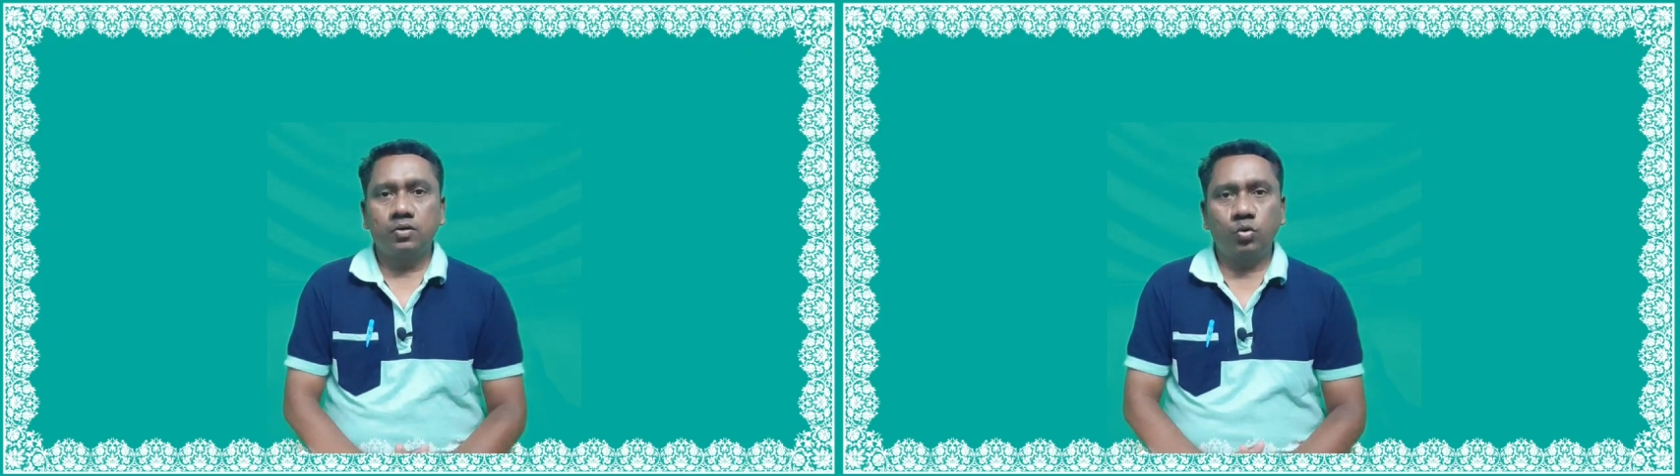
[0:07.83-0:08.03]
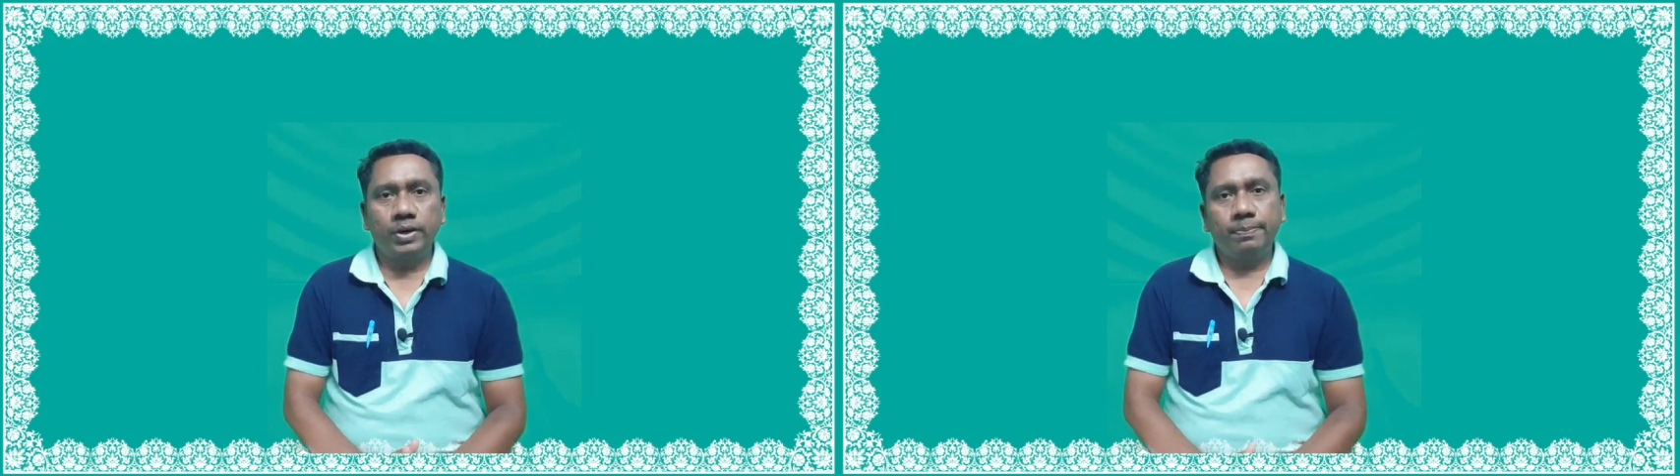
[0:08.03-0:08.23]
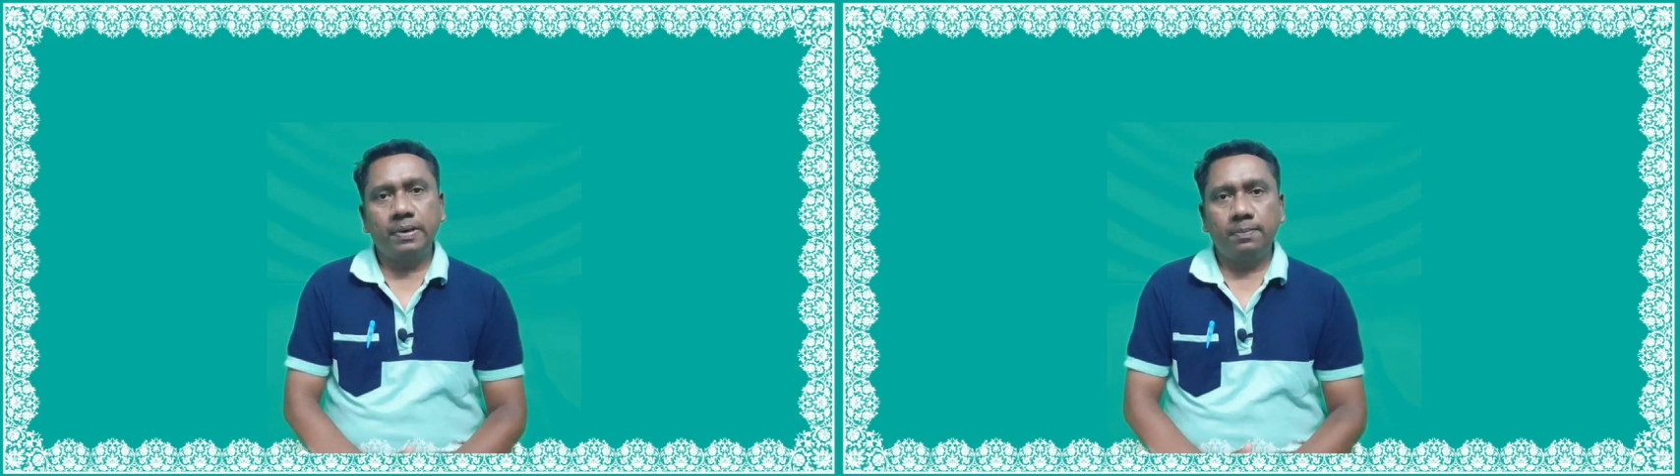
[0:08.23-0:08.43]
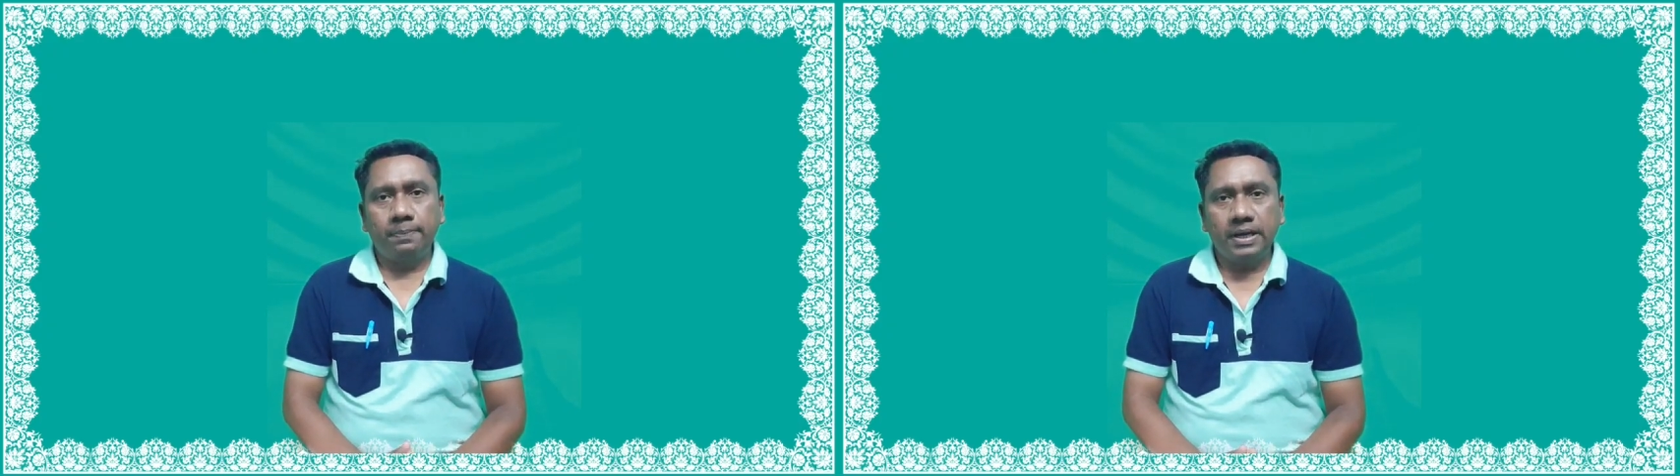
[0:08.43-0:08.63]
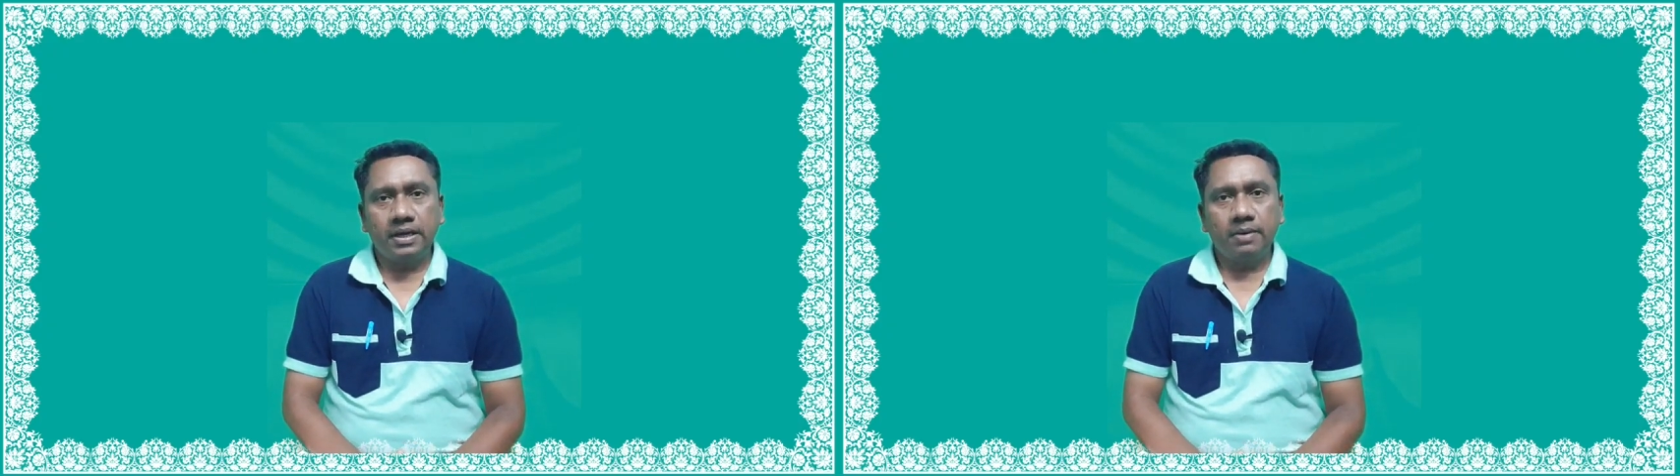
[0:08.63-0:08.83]
குறிப்பாக
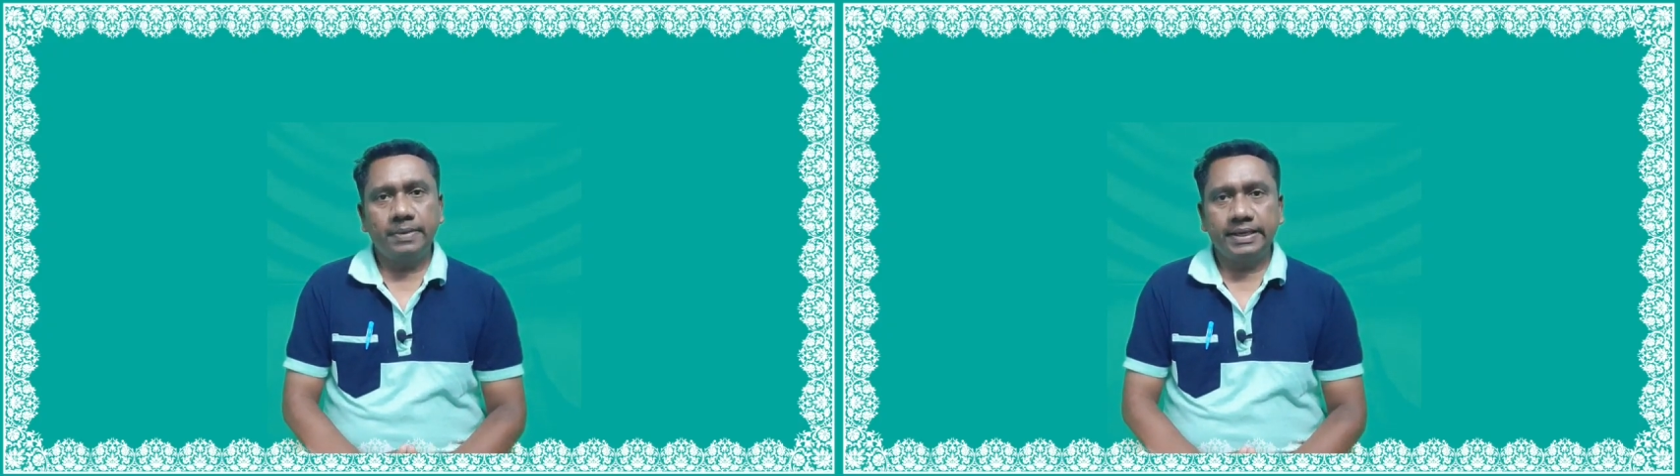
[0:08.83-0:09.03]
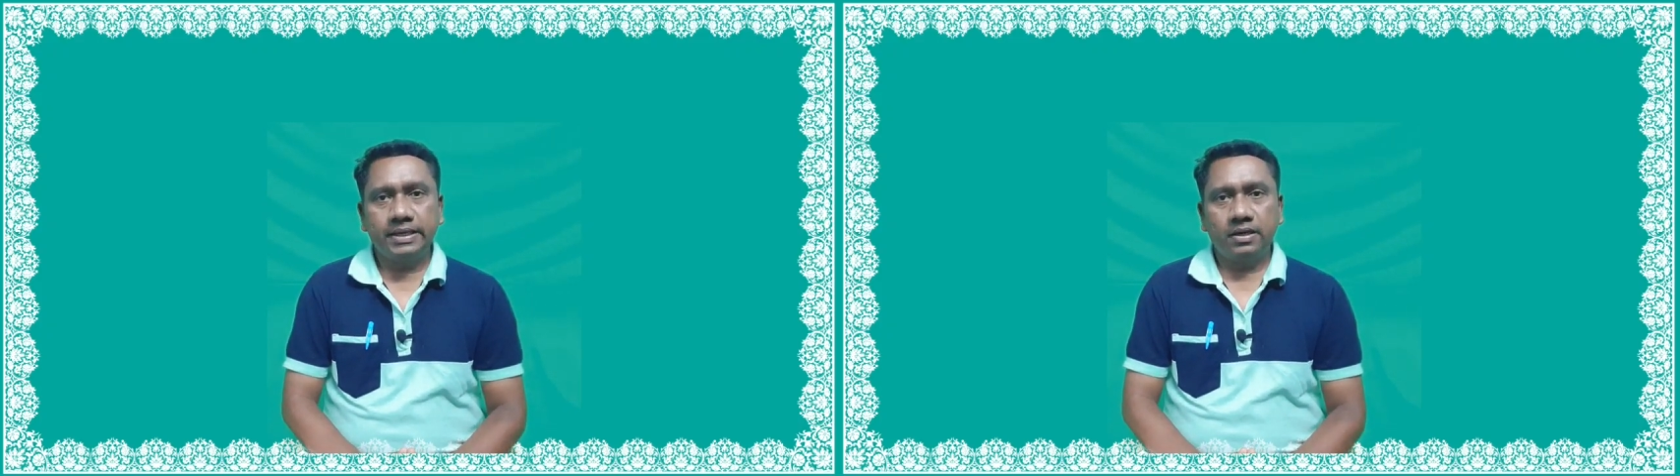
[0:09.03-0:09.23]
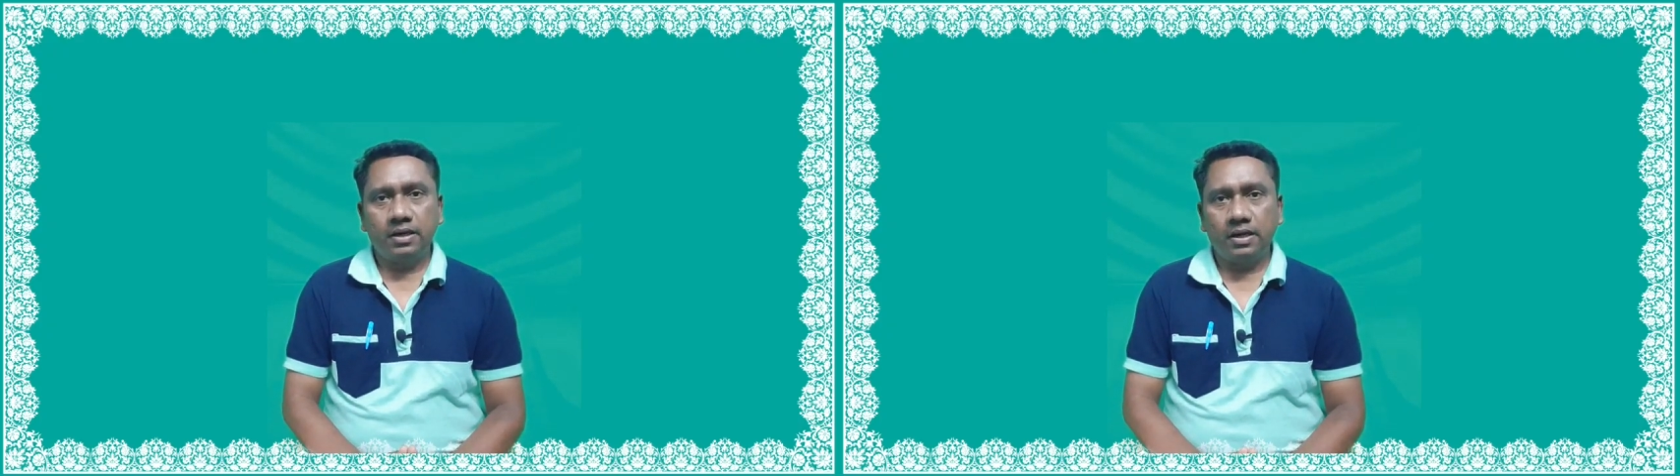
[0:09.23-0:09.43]
பேராமெடிக்கல்